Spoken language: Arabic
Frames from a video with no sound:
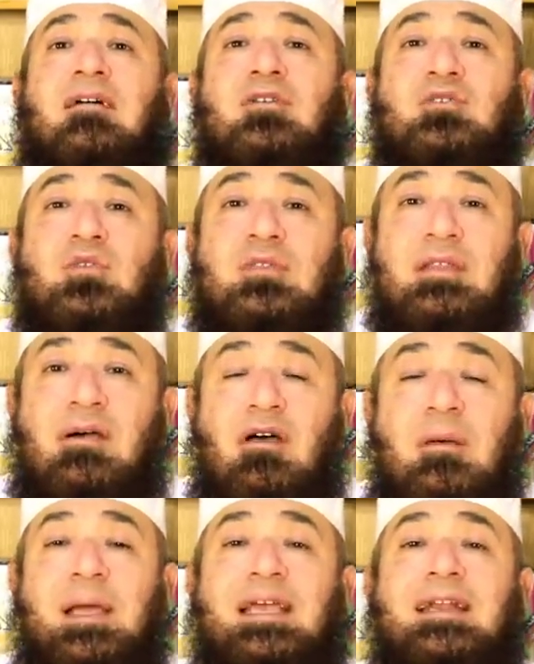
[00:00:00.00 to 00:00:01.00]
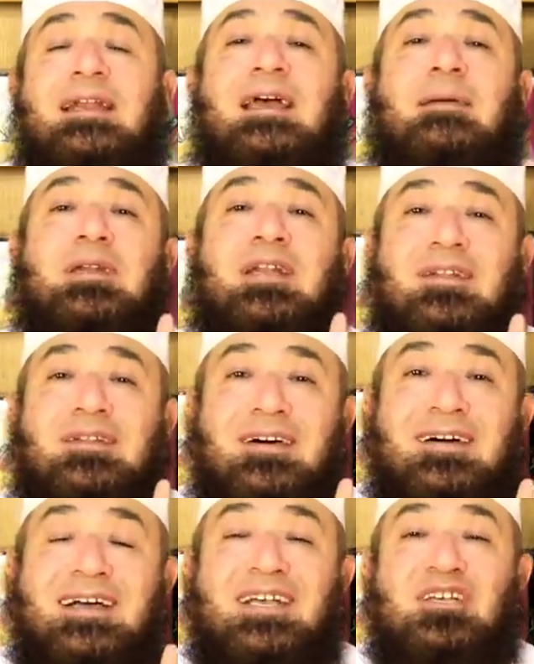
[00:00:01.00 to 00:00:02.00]
أرجو الثواب إلا من
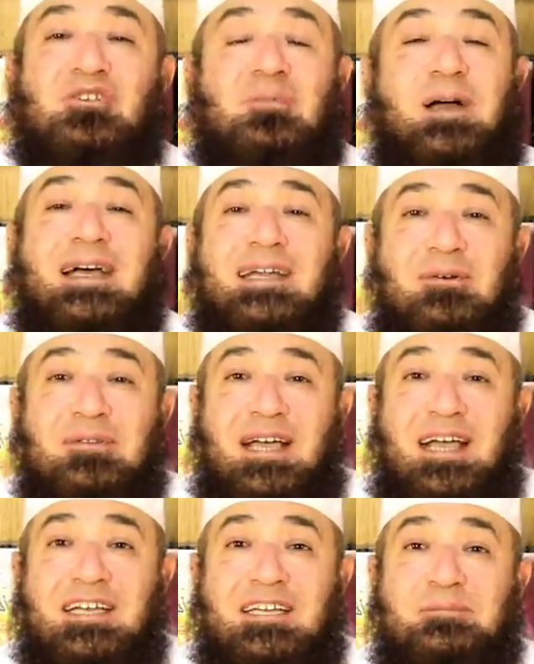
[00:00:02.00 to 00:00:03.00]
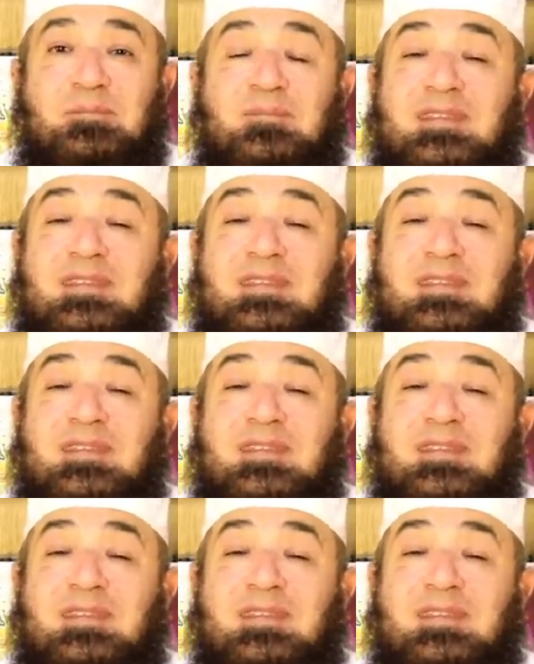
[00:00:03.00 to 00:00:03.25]
الله سبحانه وتعالى